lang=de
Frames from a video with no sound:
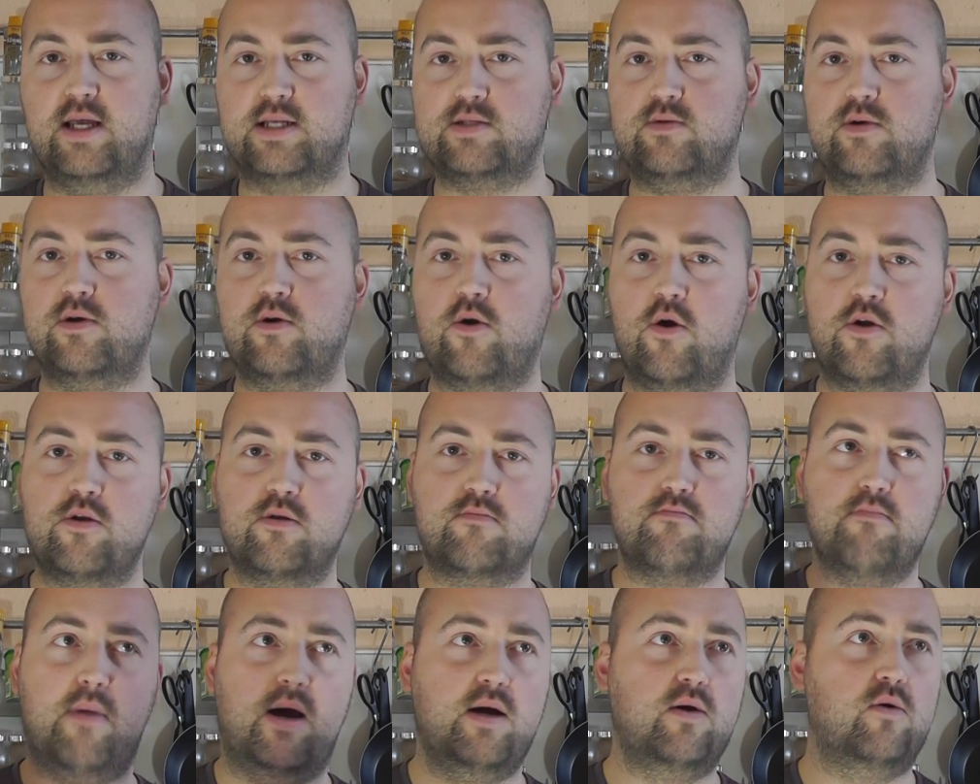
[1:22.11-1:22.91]
Also ihr
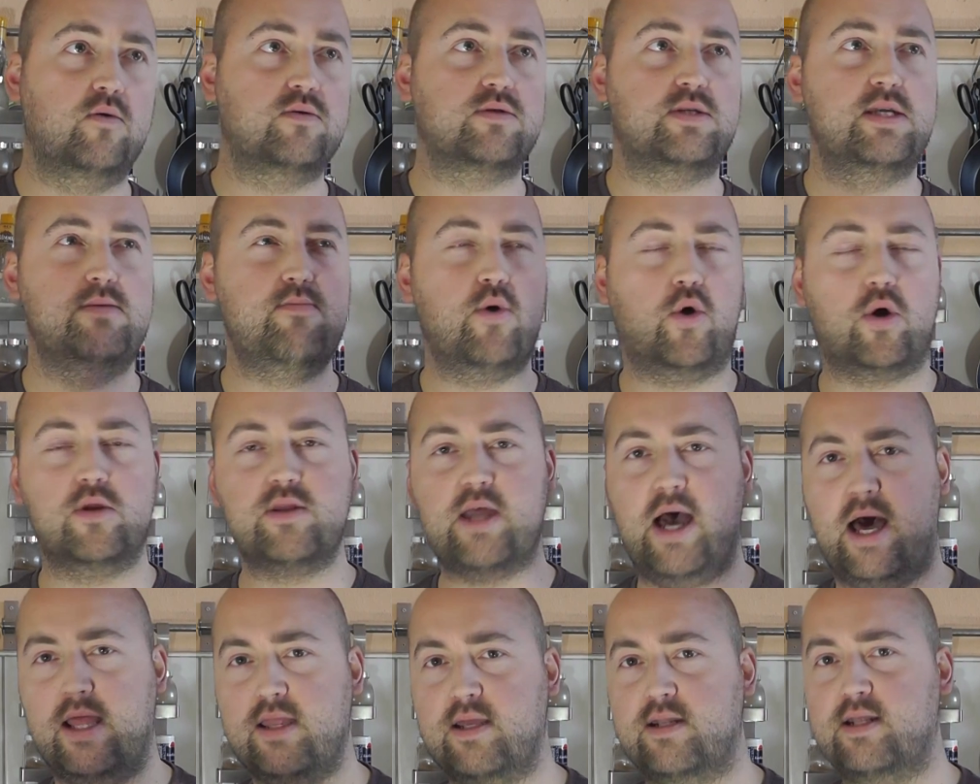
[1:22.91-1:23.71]
könnt Mangos nehmen, ihr
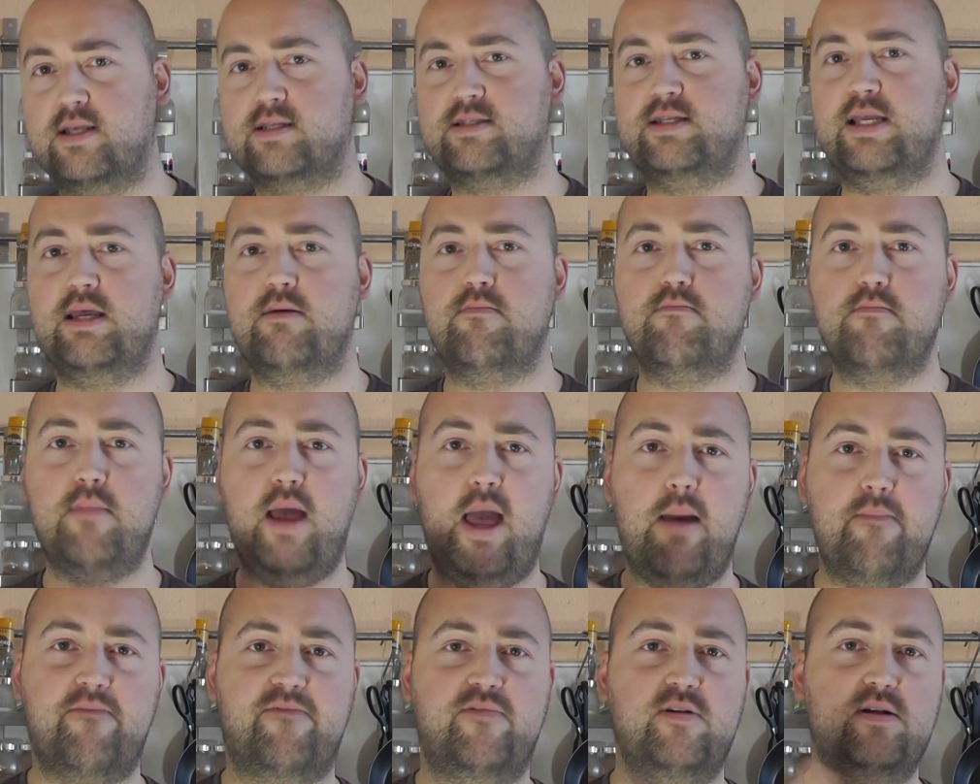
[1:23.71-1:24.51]
könnt Ananas nehmen,
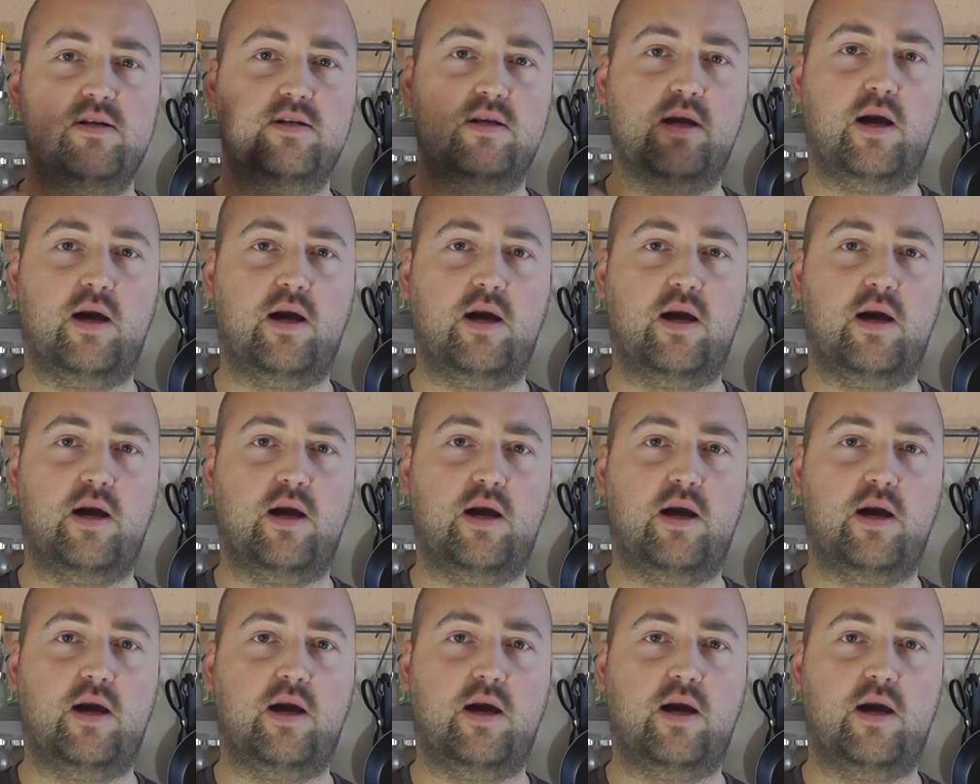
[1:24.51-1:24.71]
Äpfel,